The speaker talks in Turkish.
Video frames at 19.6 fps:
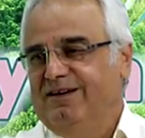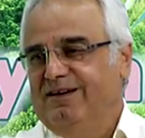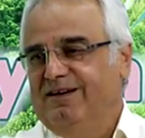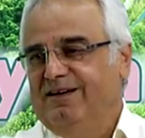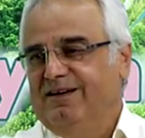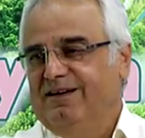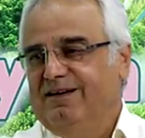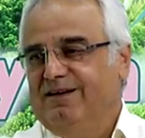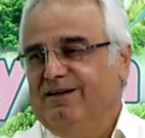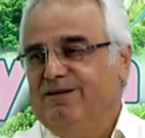
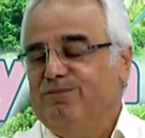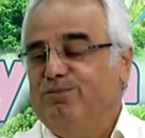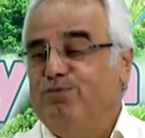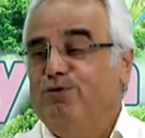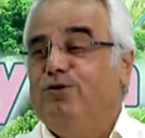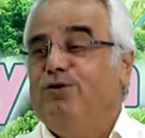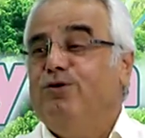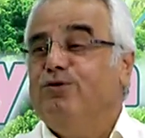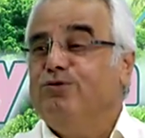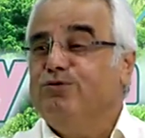Allah
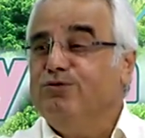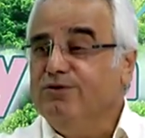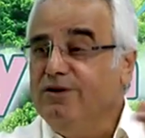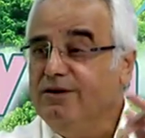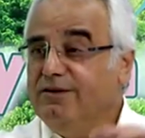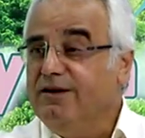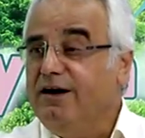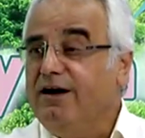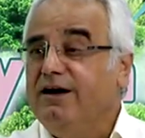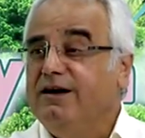Böyle
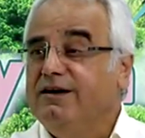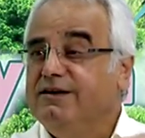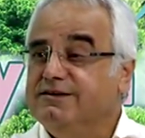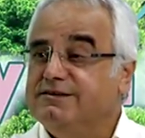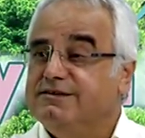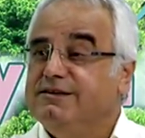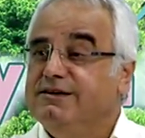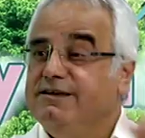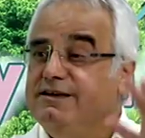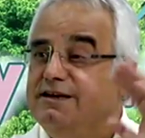olduğunda daha
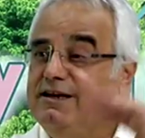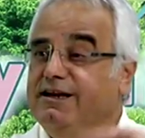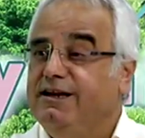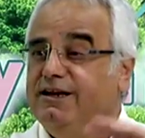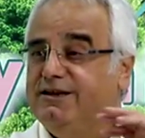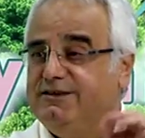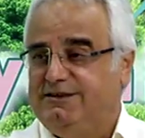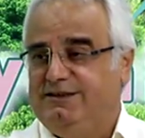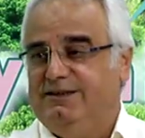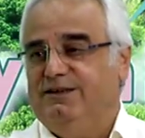hızlı
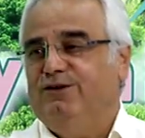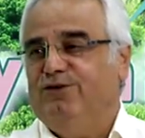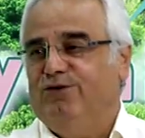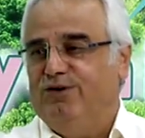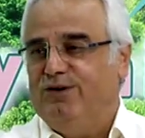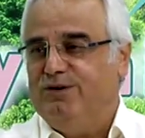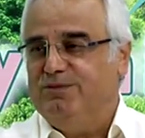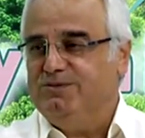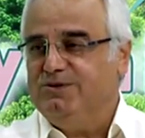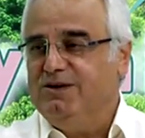iyileştiğini
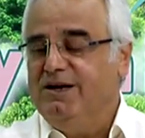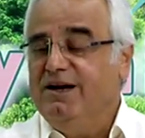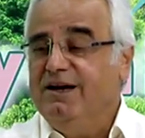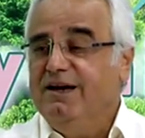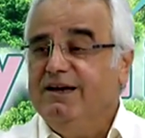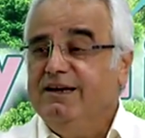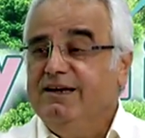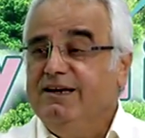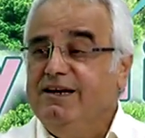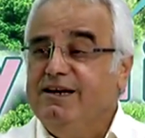görmüş.
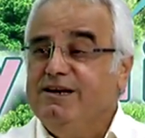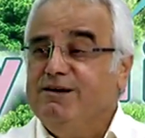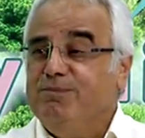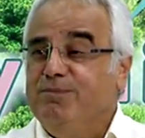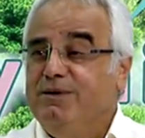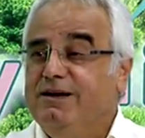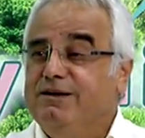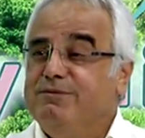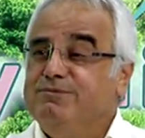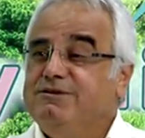İlk
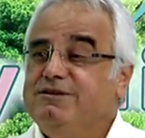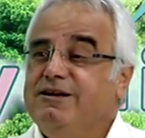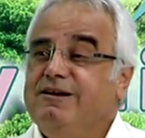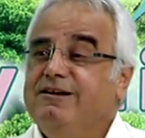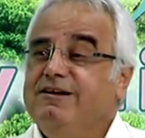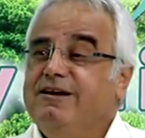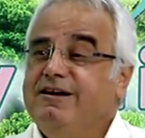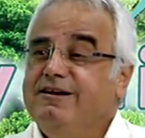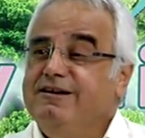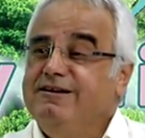bilimsel
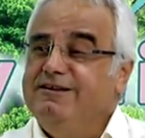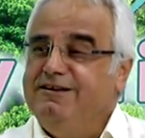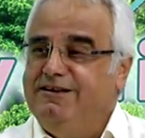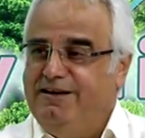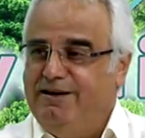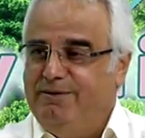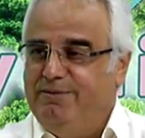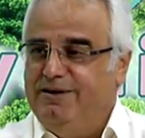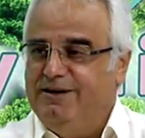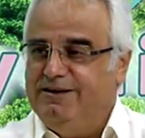yayın
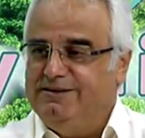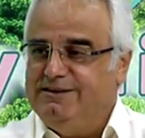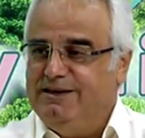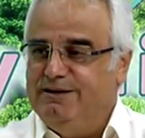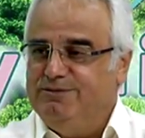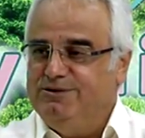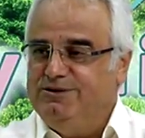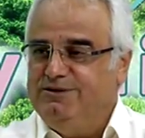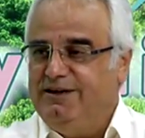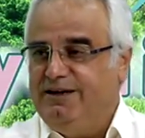
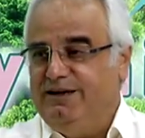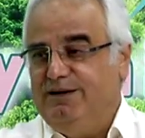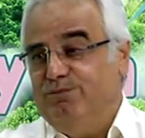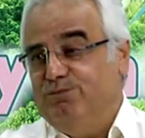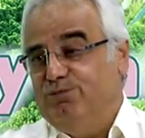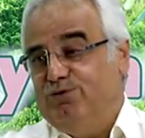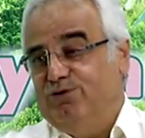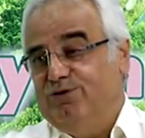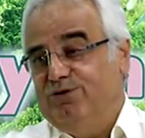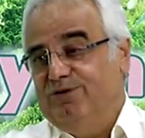diyebileceğimiz
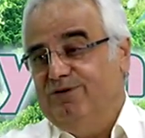yayın bu.